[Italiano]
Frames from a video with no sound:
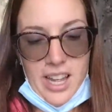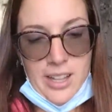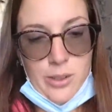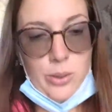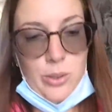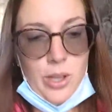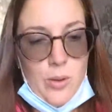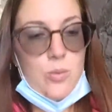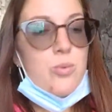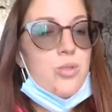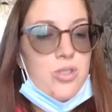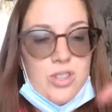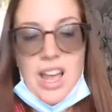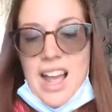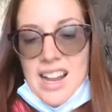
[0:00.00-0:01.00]
è tutto un
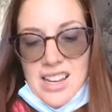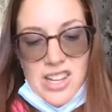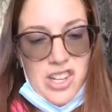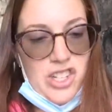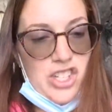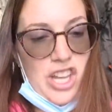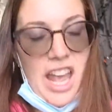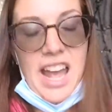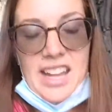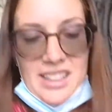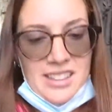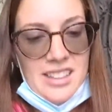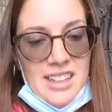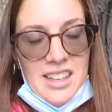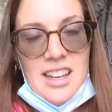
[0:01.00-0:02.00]
sali e
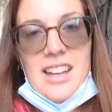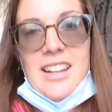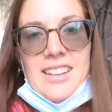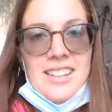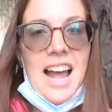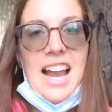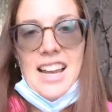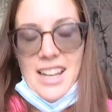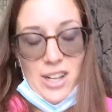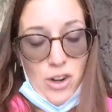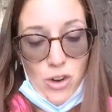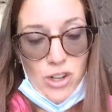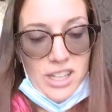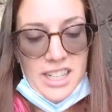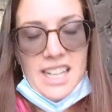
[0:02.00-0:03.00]
scendi dalle
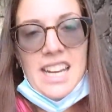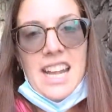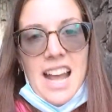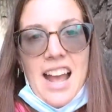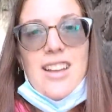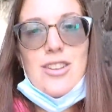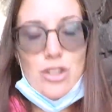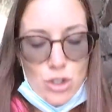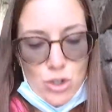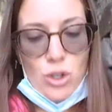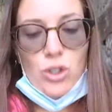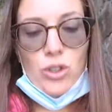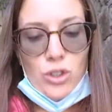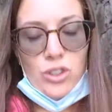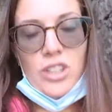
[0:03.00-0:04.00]
colline a
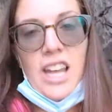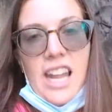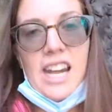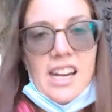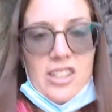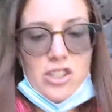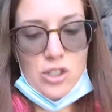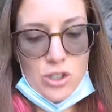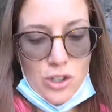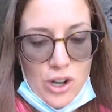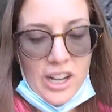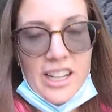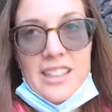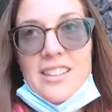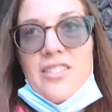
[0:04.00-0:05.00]
sottoterra, ci sono
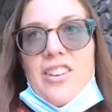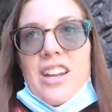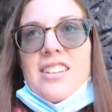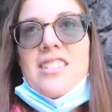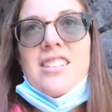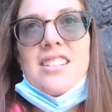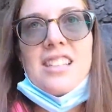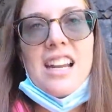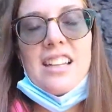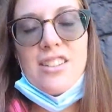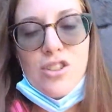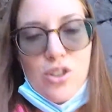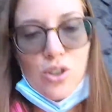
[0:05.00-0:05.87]
anche diverse strade